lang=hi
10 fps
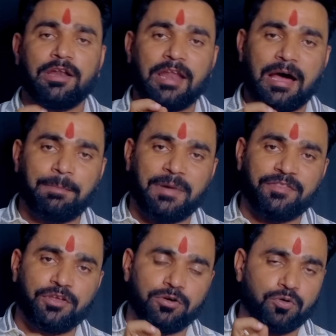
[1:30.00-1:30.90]

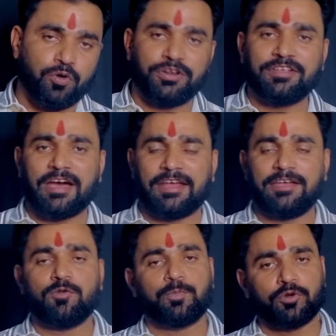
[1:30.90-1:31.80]
लामबंद होने जा रहे
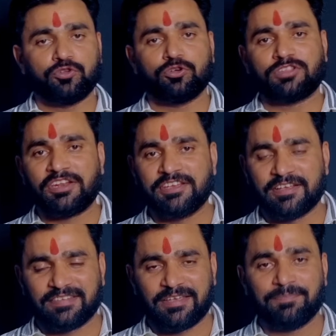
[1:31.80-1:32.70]
हैं और पुरजोर
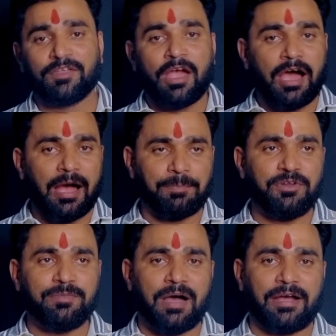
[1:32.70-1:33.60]
तरीके से
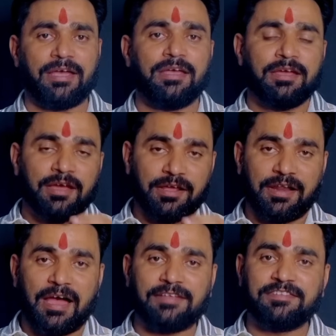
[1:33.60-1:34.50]
अपनी मांगे
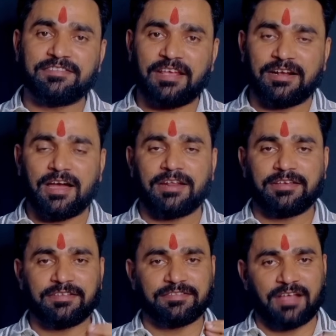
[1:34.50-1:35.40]
राज्य सरकार
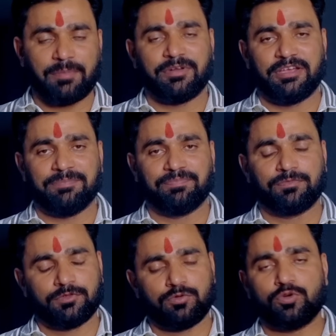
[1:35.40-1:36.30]
के सामने
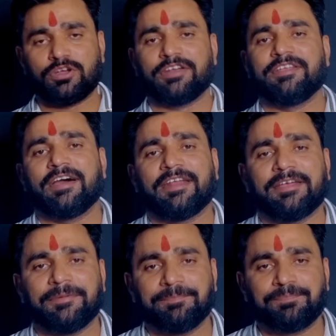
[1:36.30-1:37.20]
उठाने जा रहे
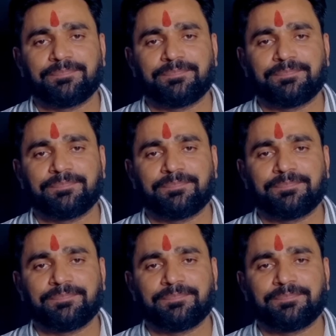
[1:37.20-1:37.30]
हैं